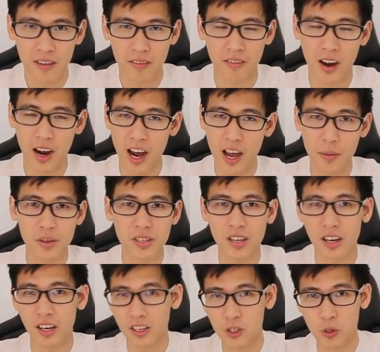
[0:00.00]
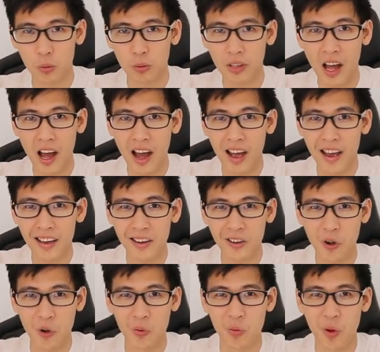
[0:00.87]
Và ngay bây giờ thì chúng ta hãy
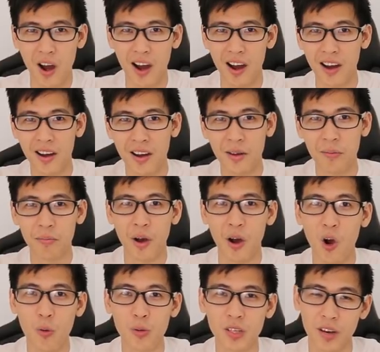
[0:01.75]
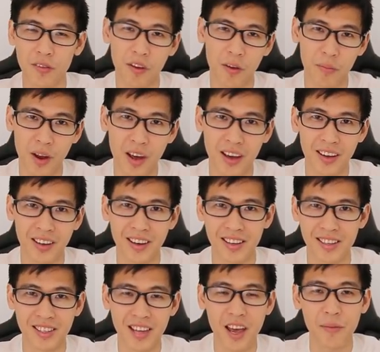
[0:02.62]
cùng uh, mở hộp sản phẩm này
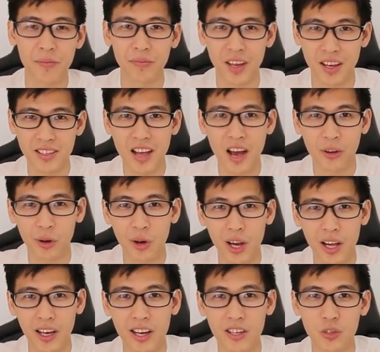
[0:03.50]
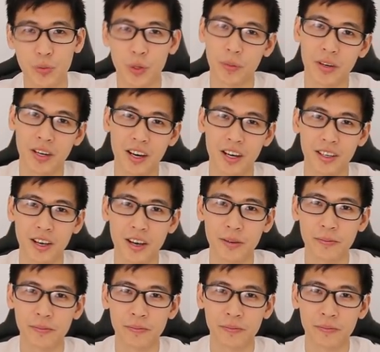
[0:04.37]
để xem tại sao nó lại gây cho mình bất ngờ nhé.